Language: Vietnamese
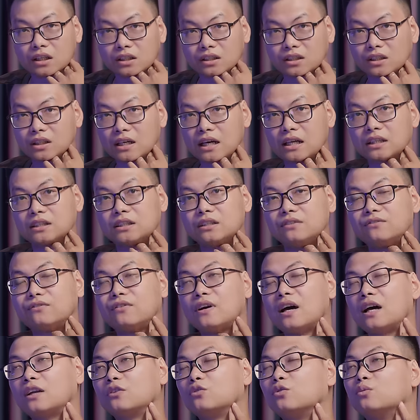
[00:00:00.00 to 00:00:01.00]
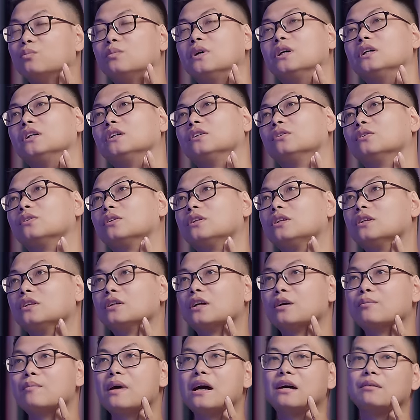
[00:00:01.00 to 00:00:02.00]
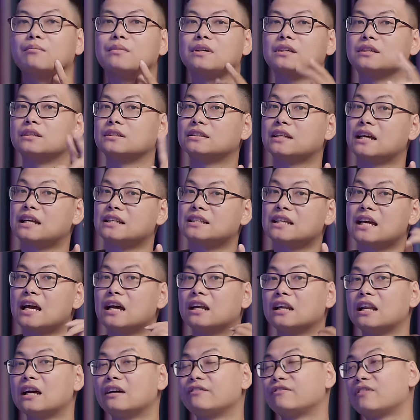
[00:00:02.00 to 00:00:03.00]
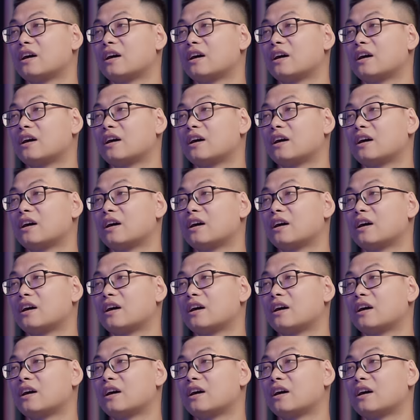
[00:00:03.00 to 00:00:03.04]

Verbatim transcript: những anti-fan của mình, những cái bạn mà giả dạng là